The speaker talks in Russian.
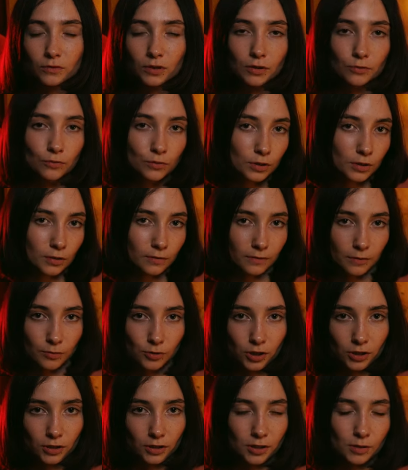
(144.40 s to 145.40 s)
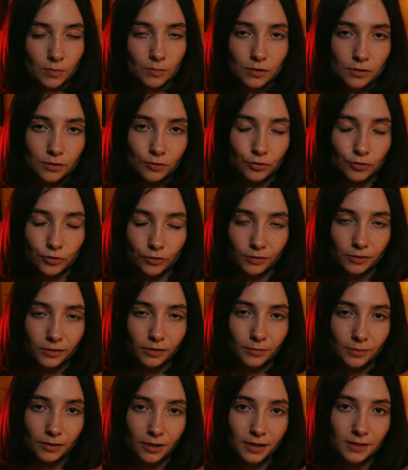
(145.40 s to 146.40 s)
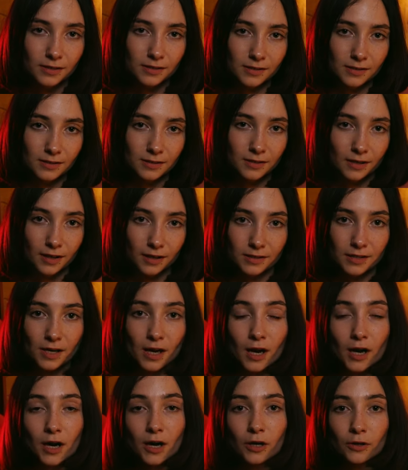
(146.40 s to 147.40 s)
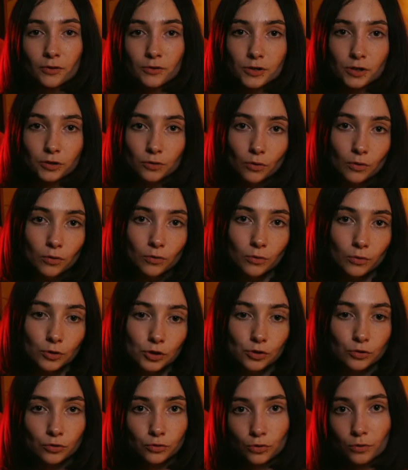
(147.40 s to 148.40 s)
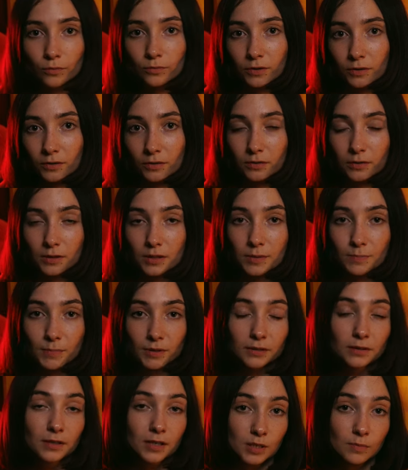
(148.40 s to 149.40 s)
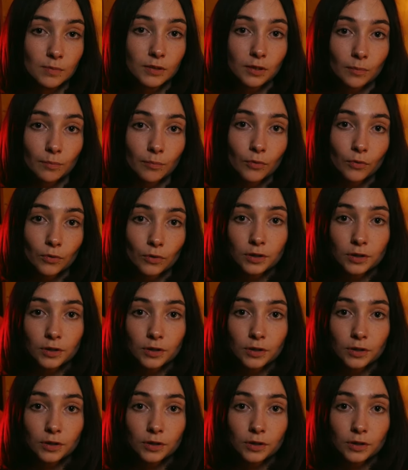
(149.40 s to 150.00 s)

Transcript: на русском вообще нет смысла что-то набирать и искать. Но зато очень удобно разби разбито по